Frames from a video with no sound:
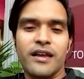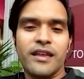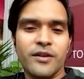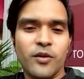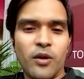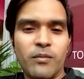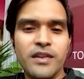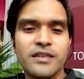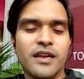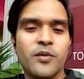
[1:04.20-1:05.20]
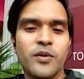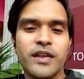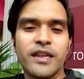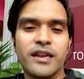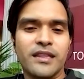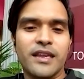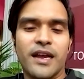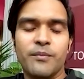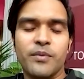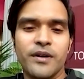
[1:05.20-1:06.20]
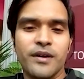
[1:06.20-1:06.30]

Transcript: एक नॉर्मल इंसान होने के नाते आप